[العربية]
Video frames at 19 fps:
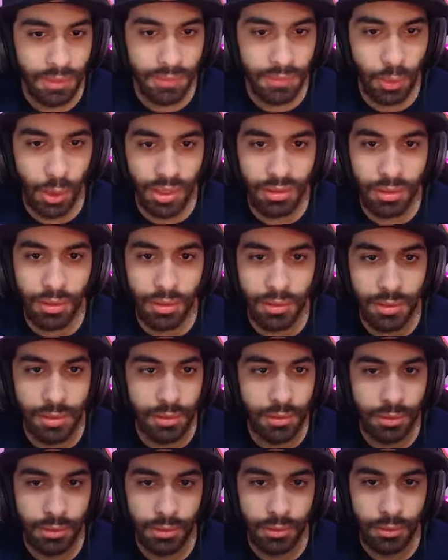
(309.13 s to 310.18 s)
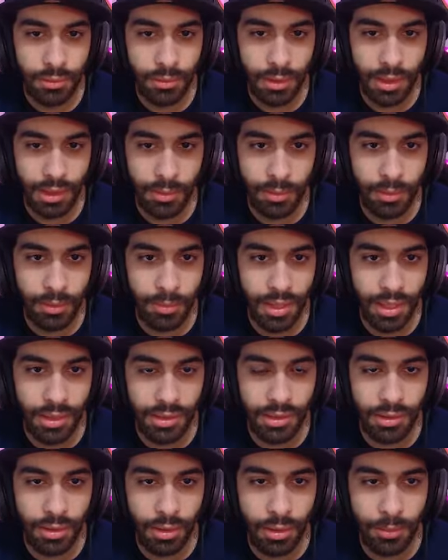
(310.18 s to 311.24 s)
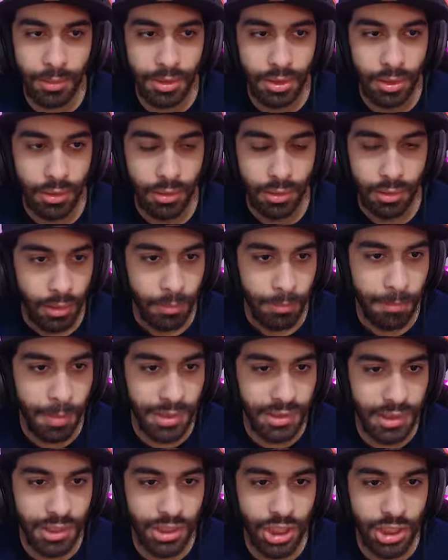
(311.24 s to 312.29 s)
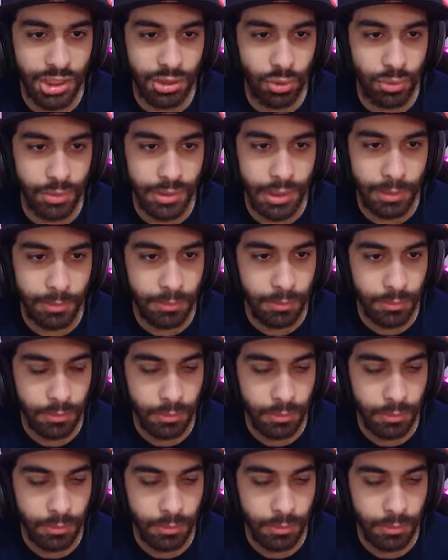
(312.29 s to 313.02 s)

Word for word: في واحد ناقص احنا مجهزين اه ماشي باتريك شادد قدام